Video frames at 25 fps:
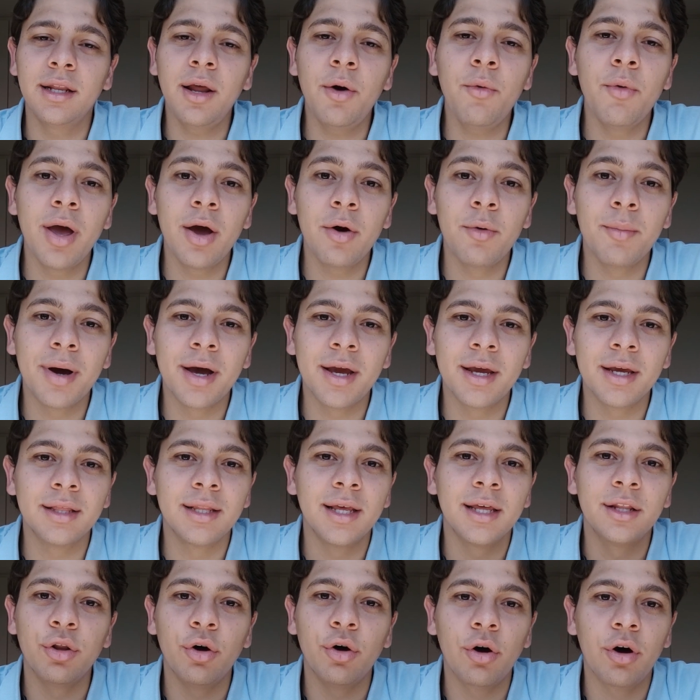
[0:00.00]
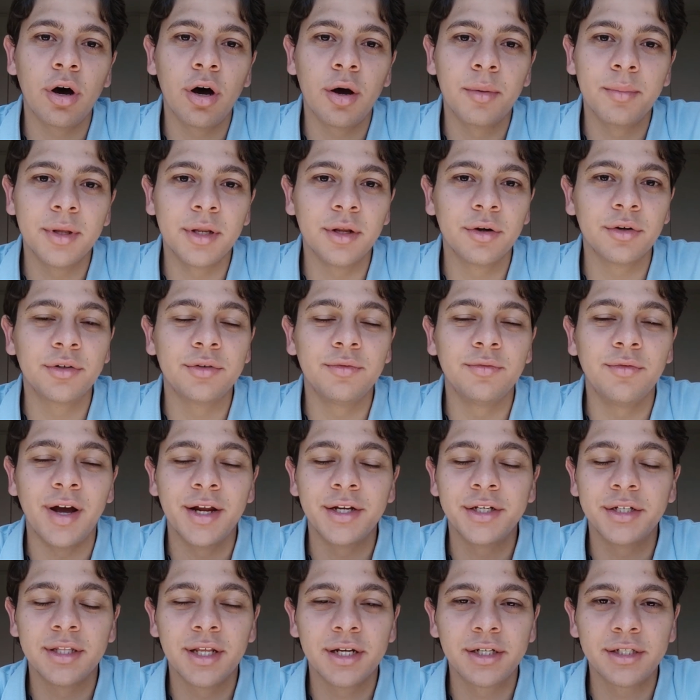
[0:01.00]
não é uma renda enorme, não
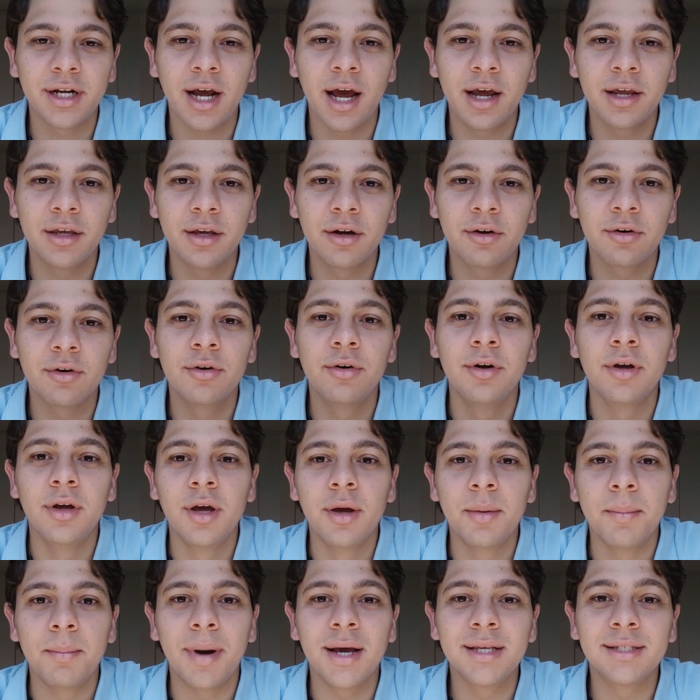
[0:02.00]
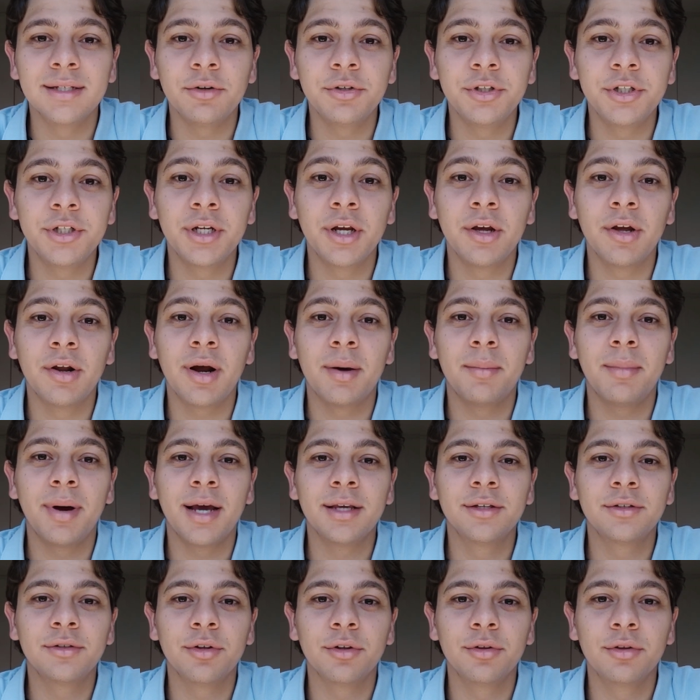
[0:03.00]
vai te deixar rico, mas é um dinheiro a
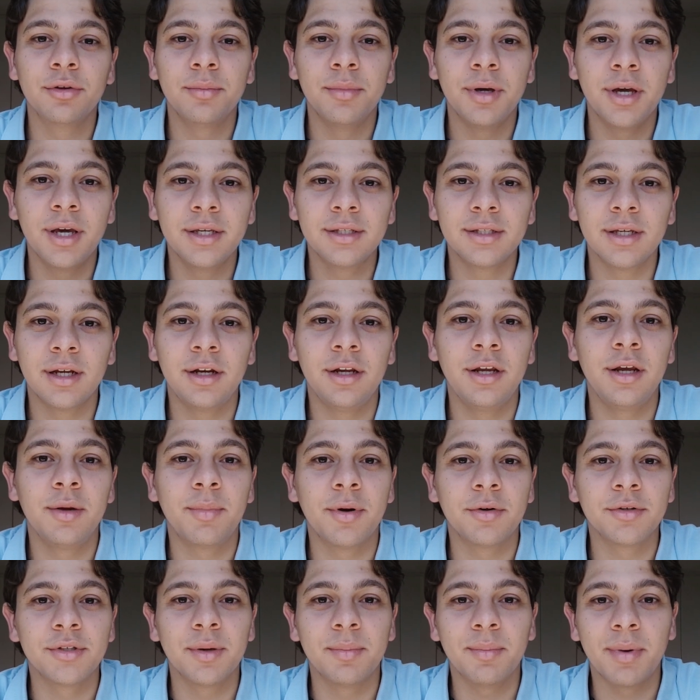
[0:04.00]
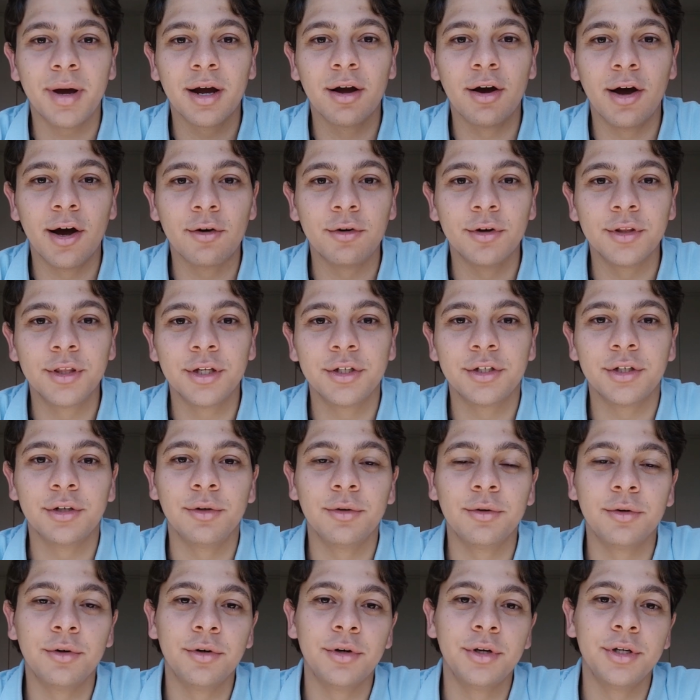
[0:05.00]
mais todo mês ali para você pagar uma conta de
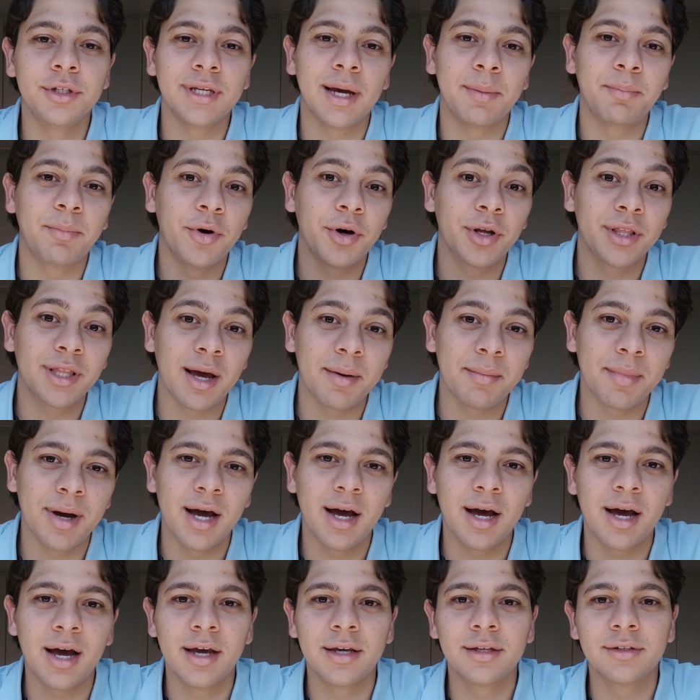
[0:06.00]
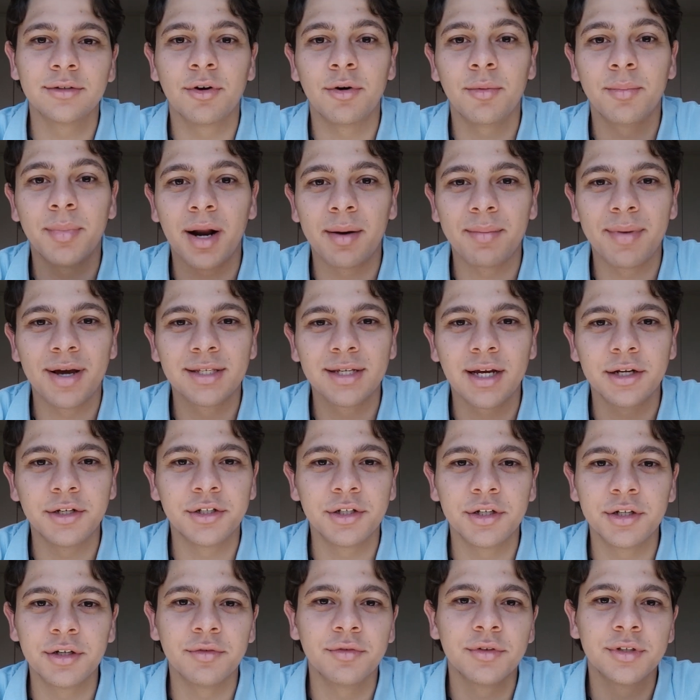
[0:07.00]
luz, aportar mais, comprar mais
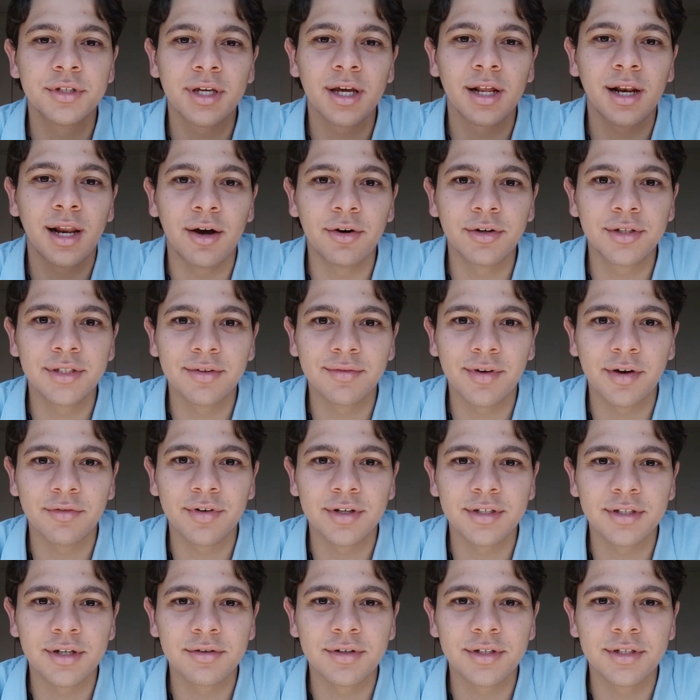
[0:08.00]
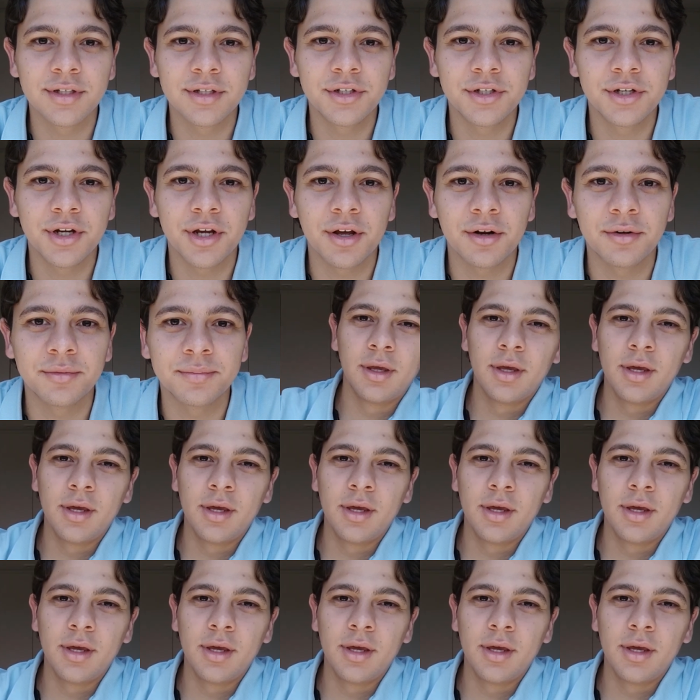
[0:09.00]
ativos, sei lá o que você vai fazer com esse dinheiro.